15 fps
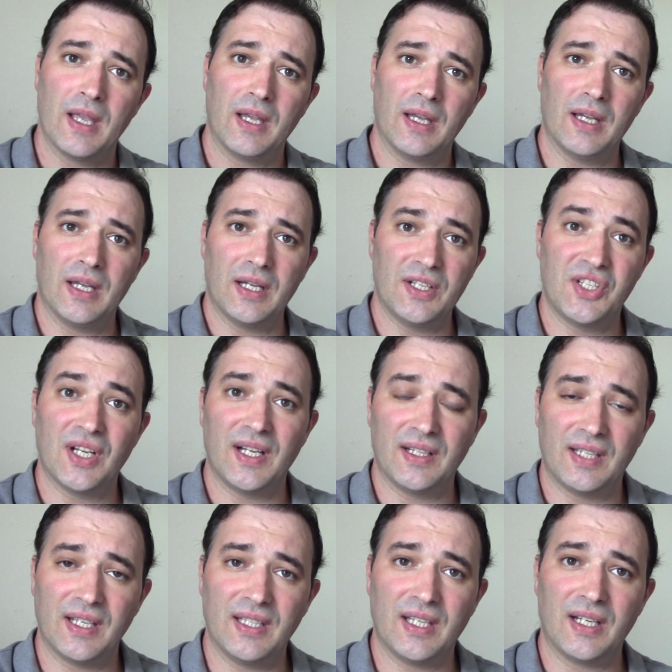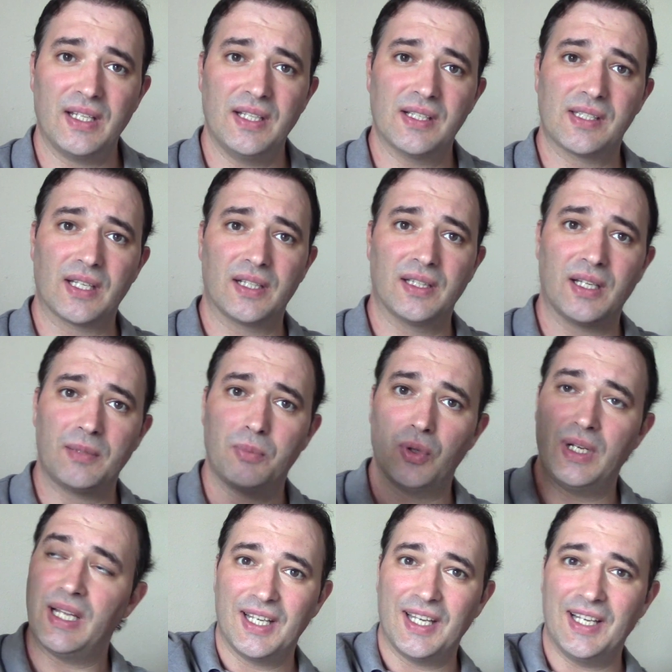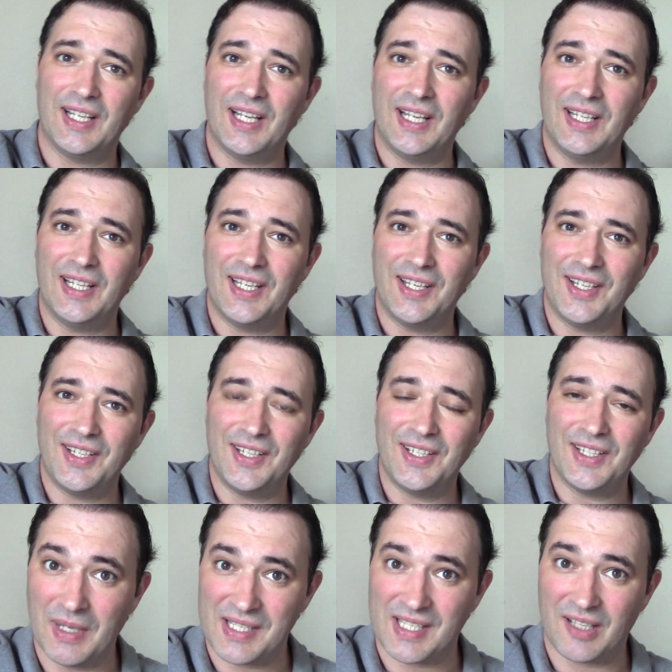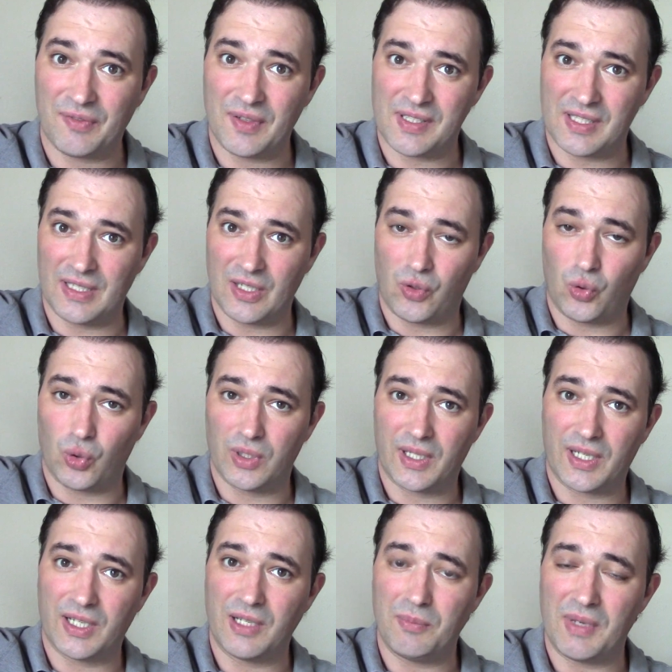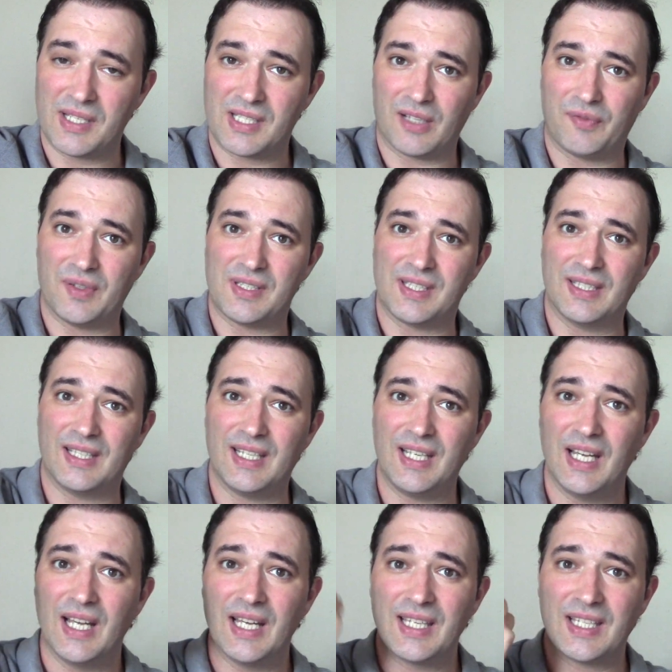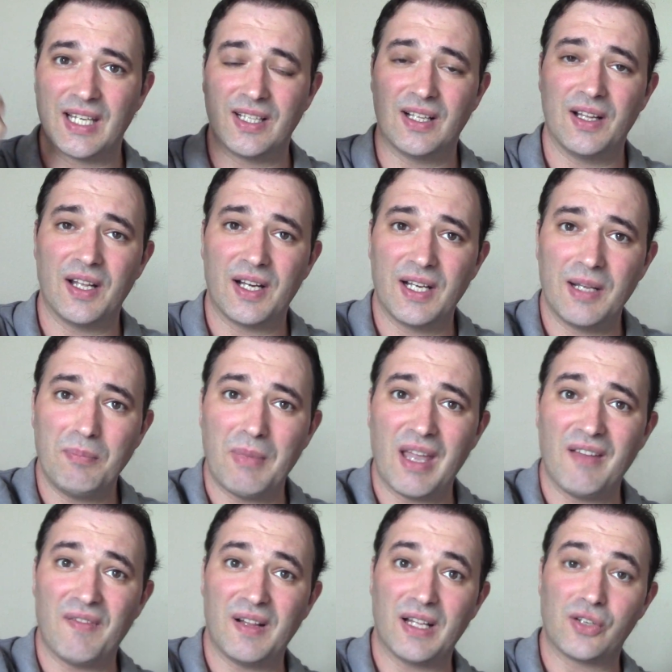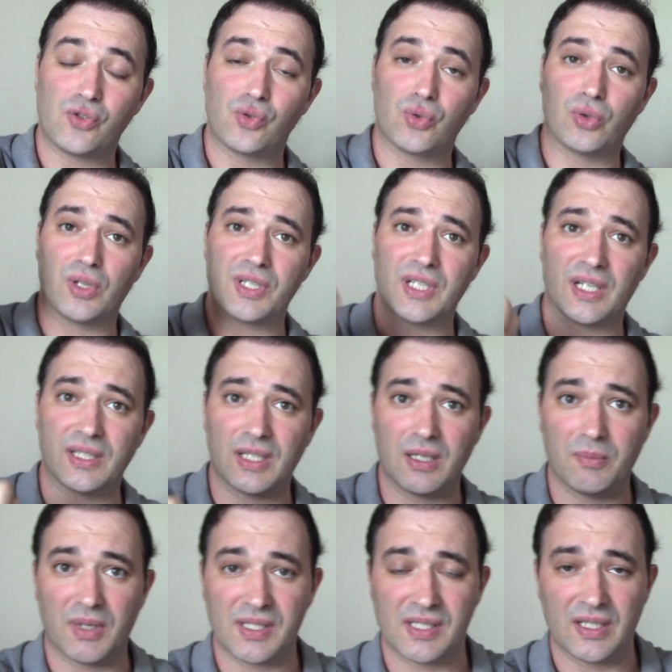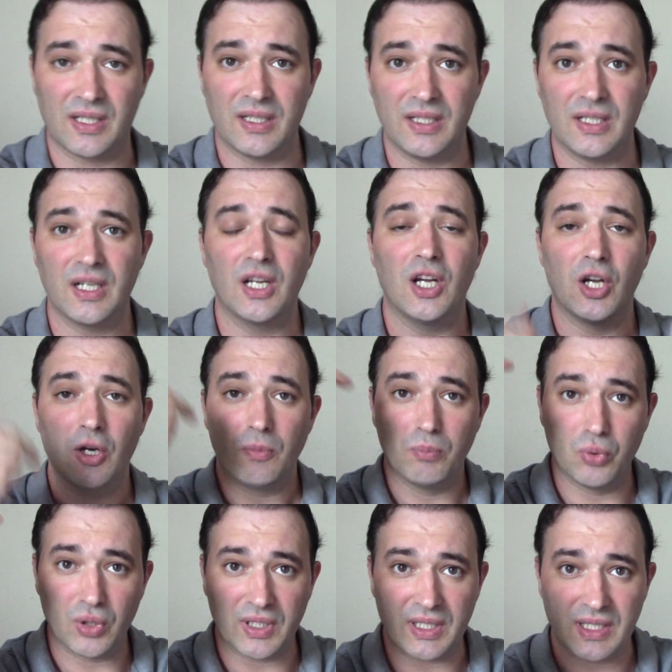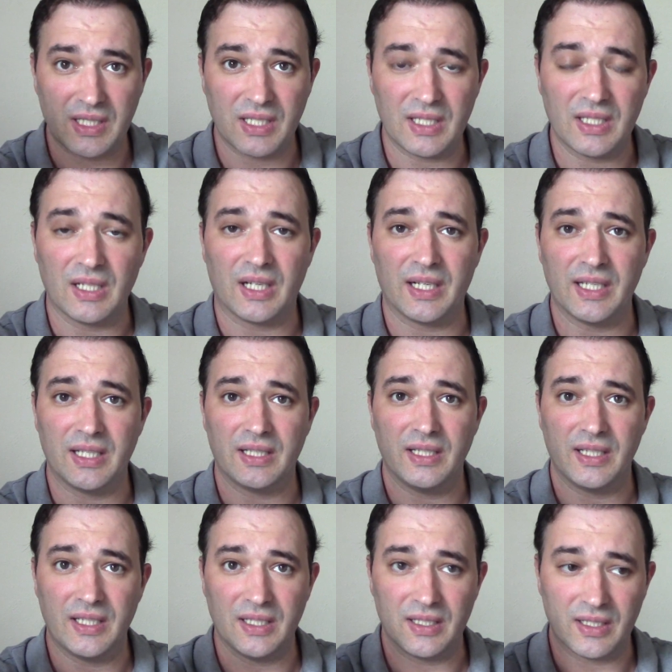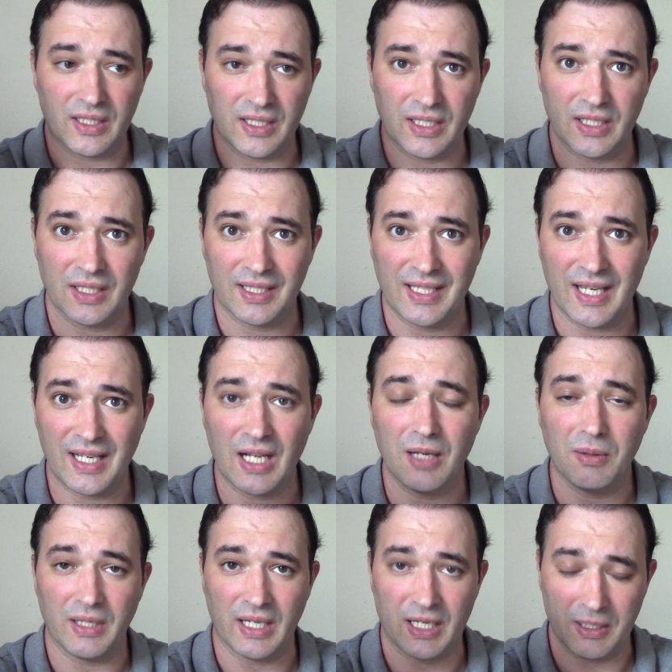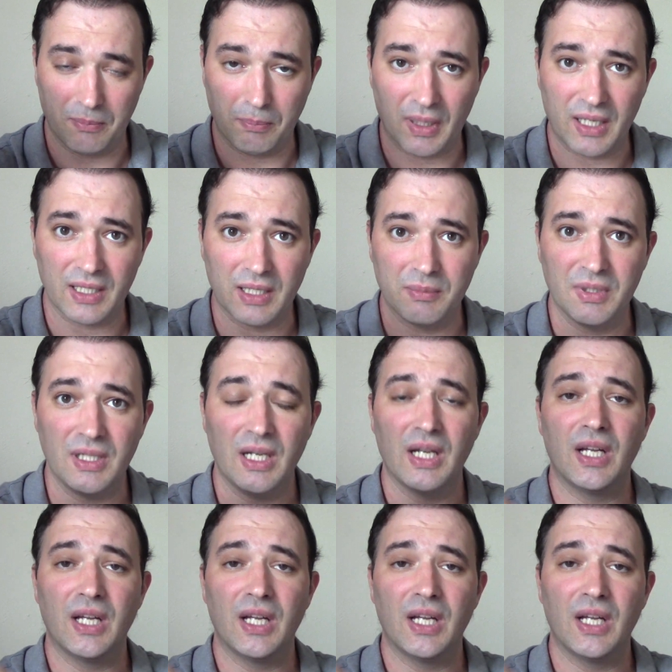e, cennete giden insanlar böyle e, ellerinin mesafesinde, kollarının mesafesinde kendilerine meyveler sunulacağından bahsedilir. Buradaki ayetlerin e, genel yani bağlamı